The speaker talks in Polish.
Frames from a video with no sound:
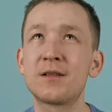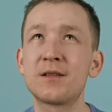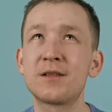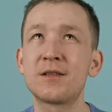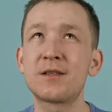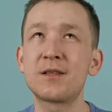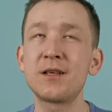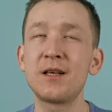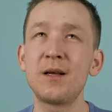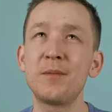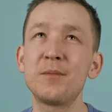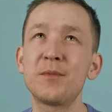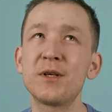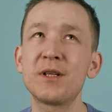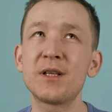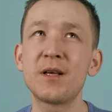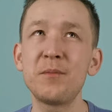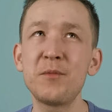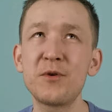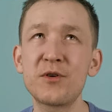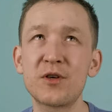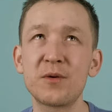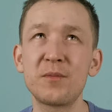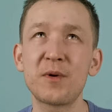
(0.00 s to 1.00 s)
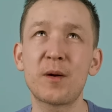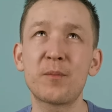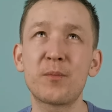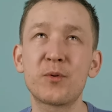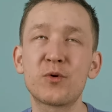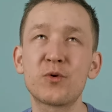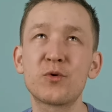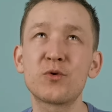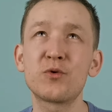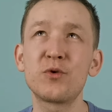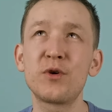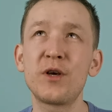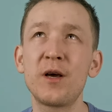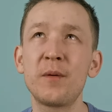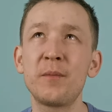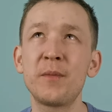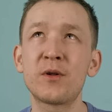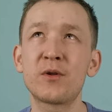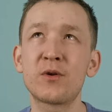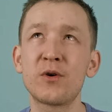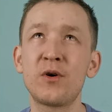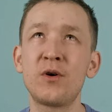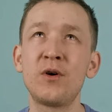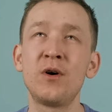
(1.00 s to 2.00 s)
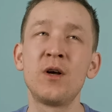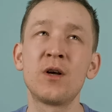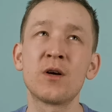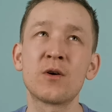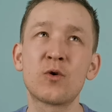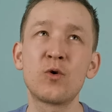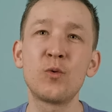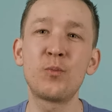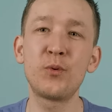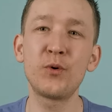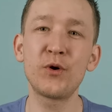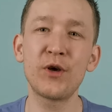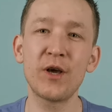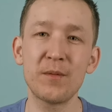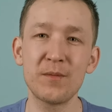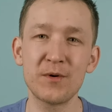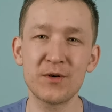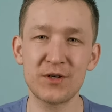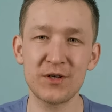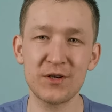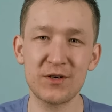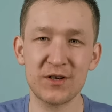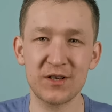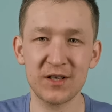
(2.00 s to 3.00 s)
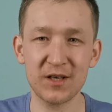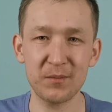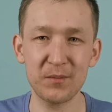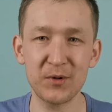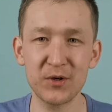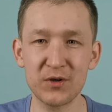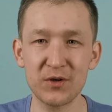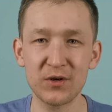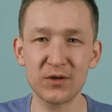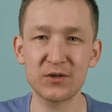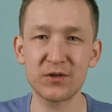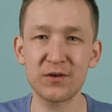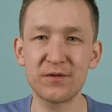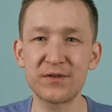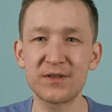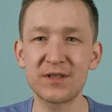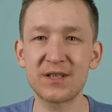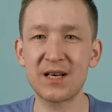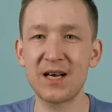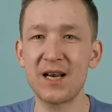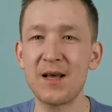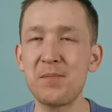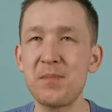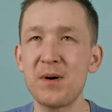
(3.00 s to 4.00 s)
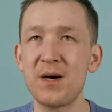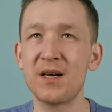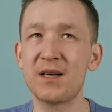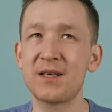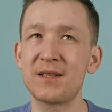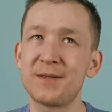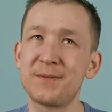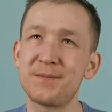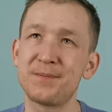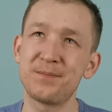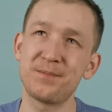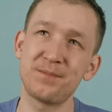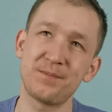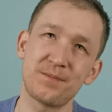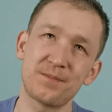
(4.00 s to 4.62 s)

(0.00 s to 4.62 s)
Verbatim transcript: stylem dynamicznym, jak podróżujemy, to kupujemy rzeczy na bieżąco w sklepach.